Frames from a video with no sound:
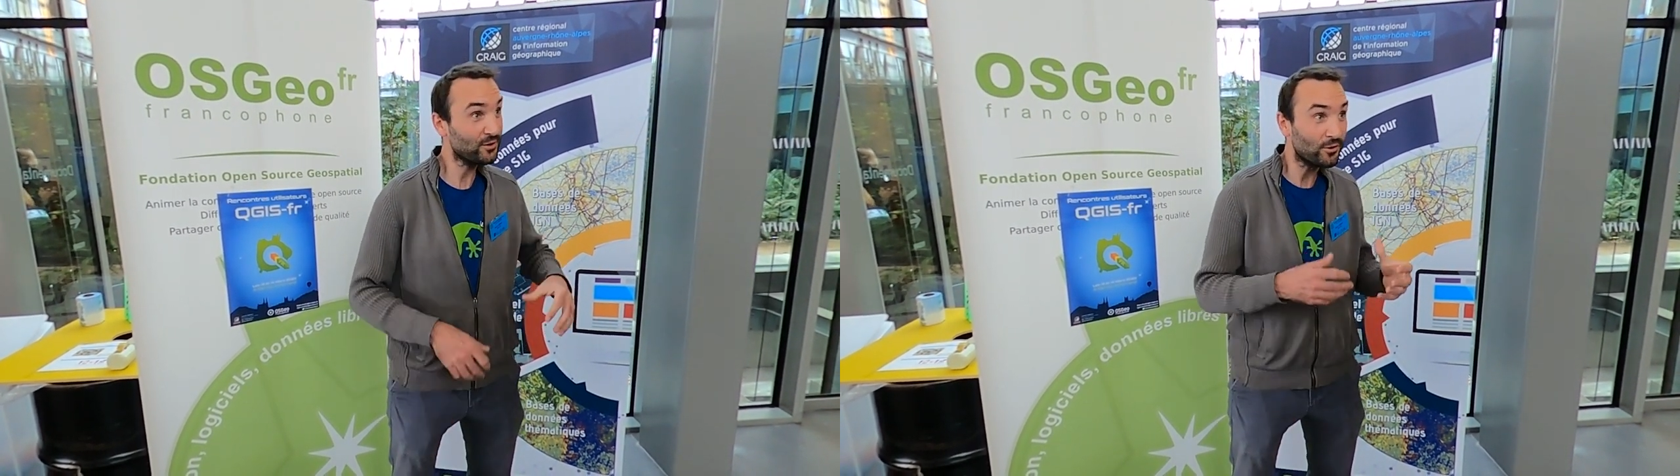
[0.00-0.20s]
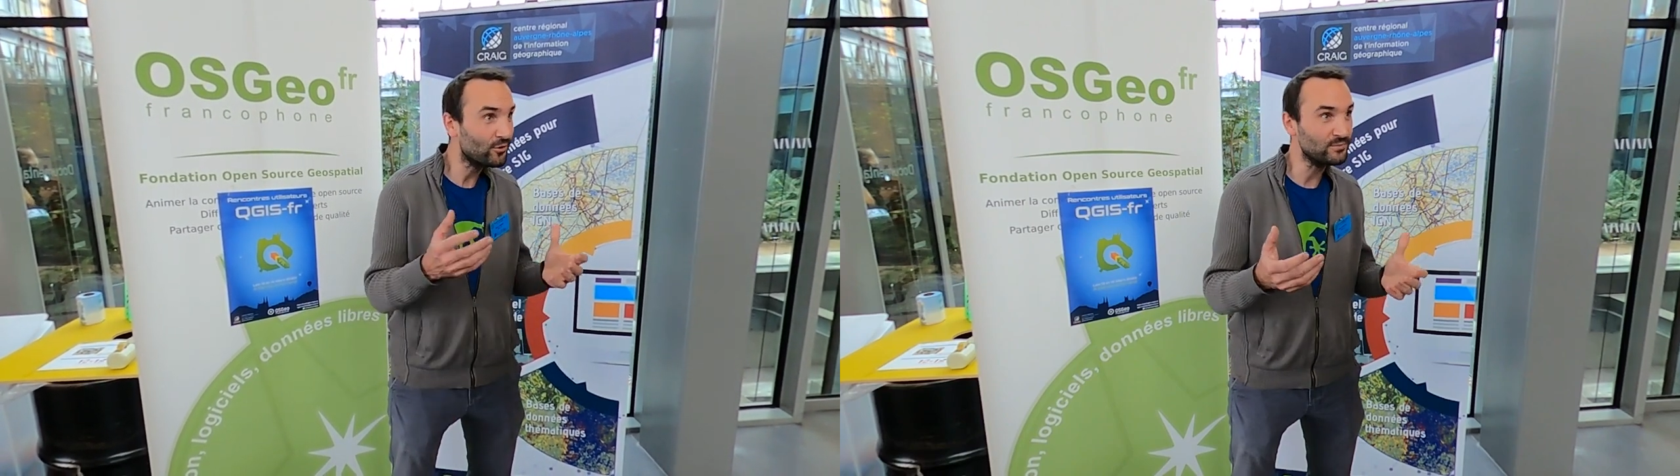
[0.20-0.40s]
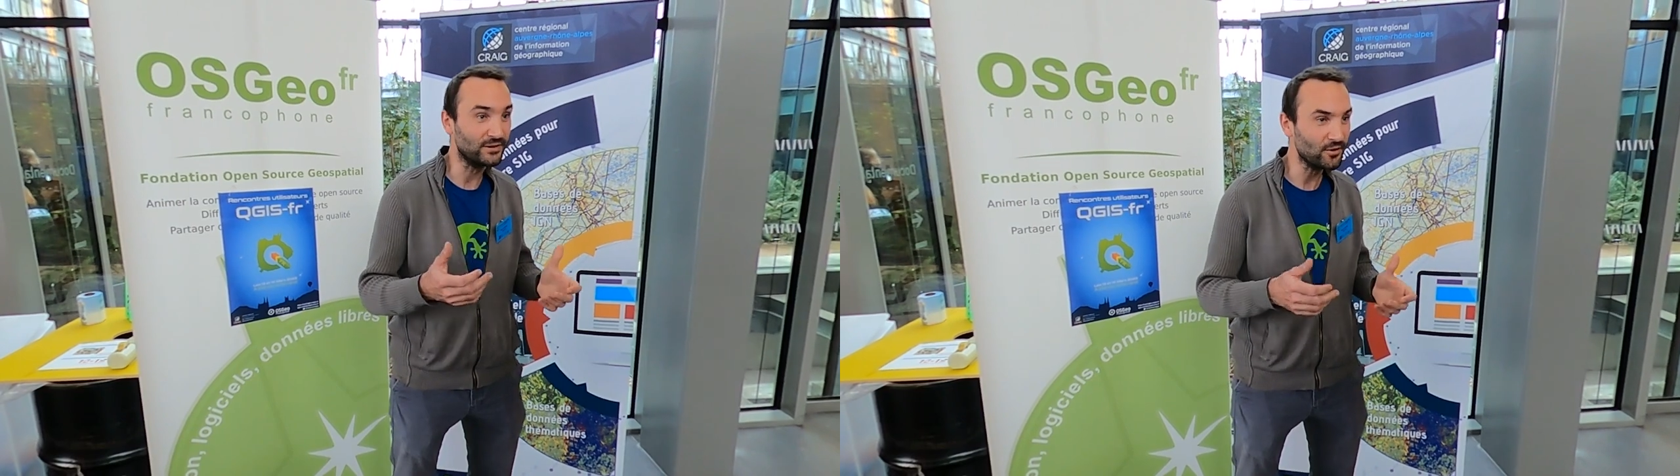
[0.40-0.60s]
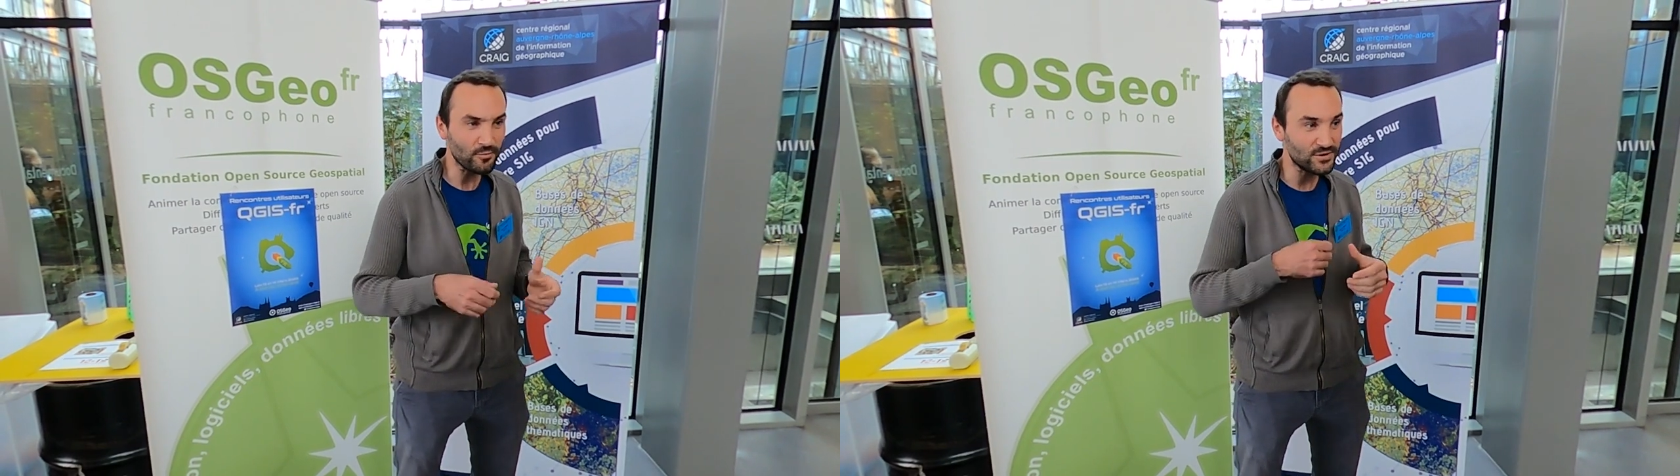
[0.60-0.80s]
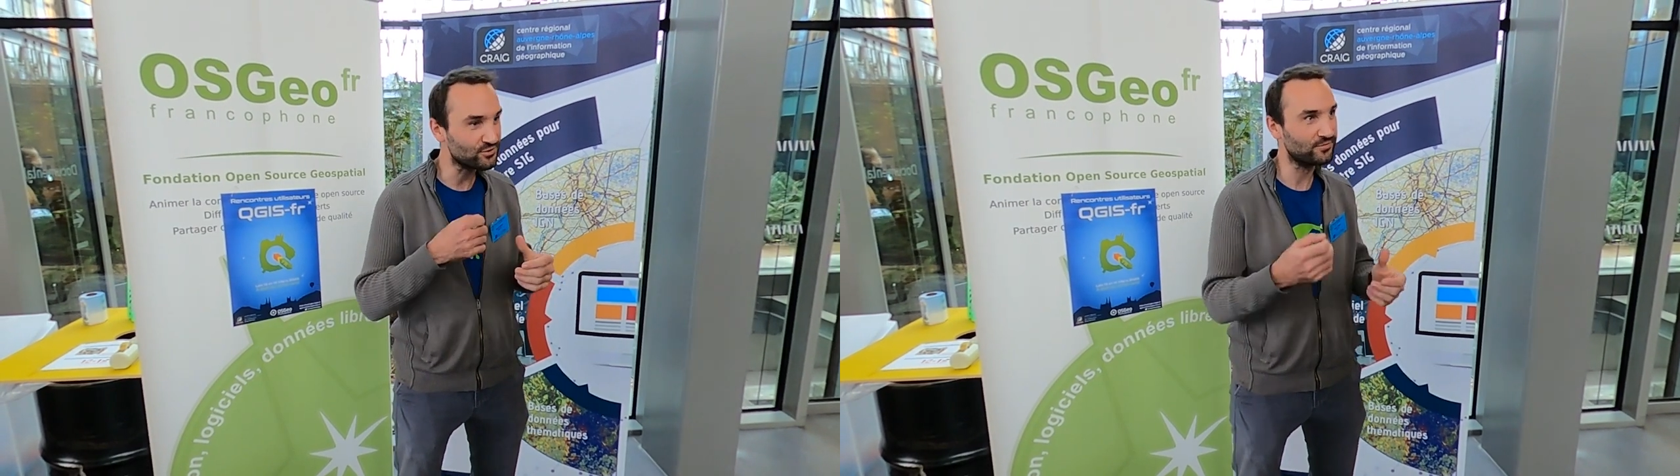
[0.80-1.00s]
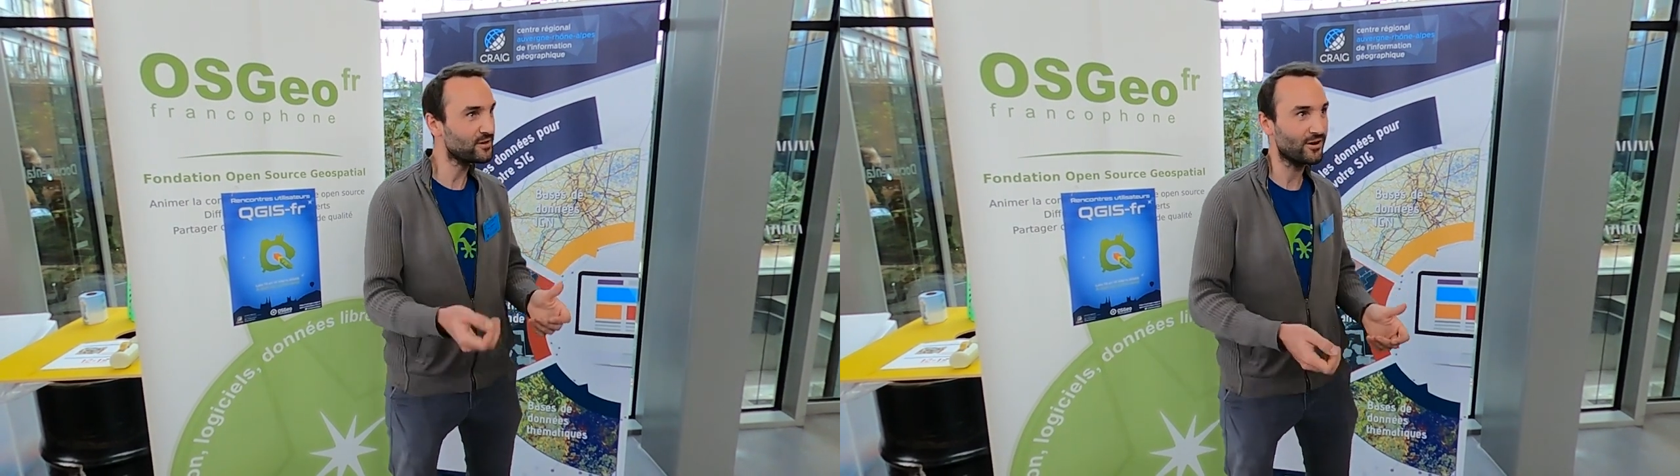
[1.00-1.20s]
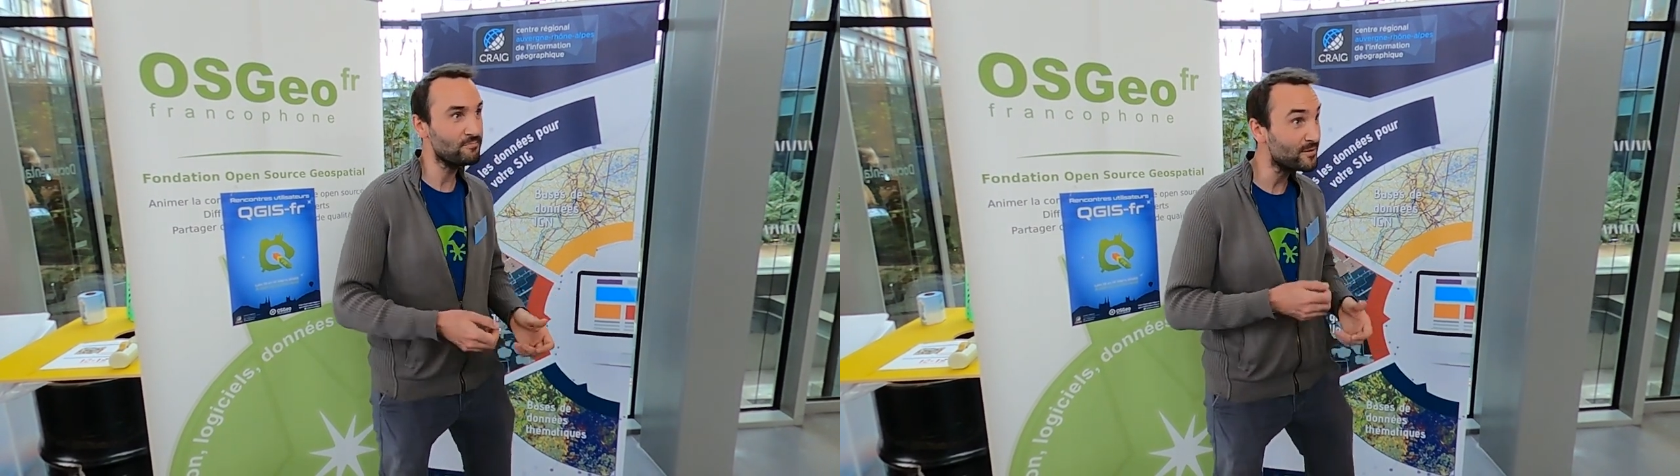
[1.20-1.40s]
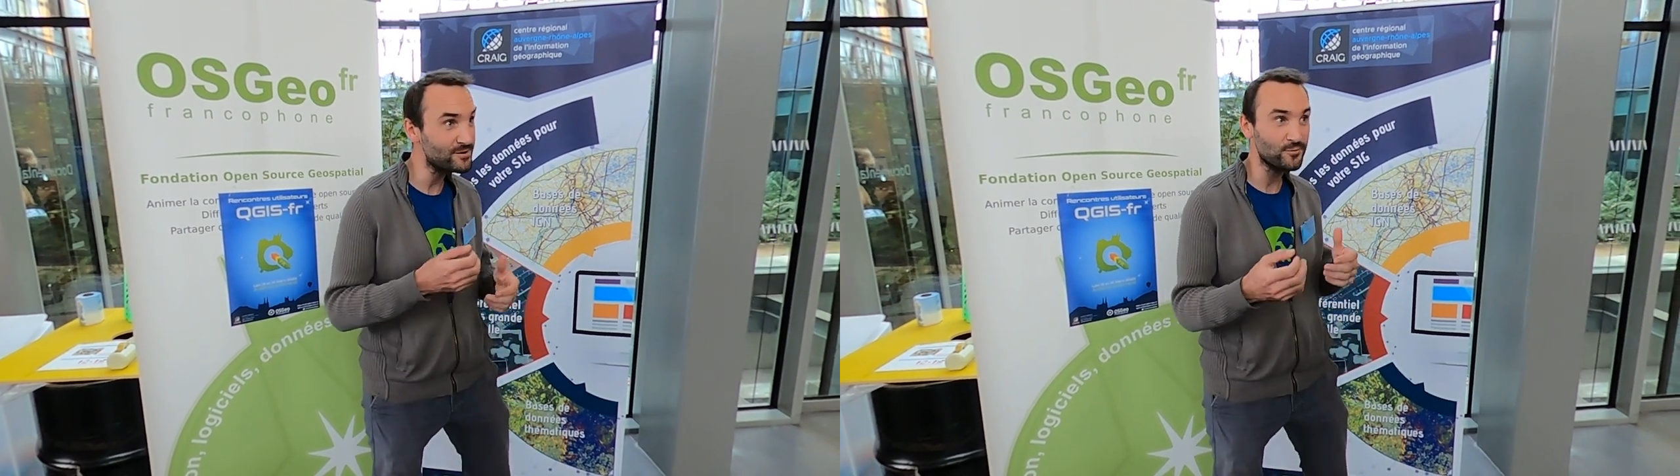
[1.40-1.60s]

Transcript: pas corps committeur, mais je fais quand même pas mal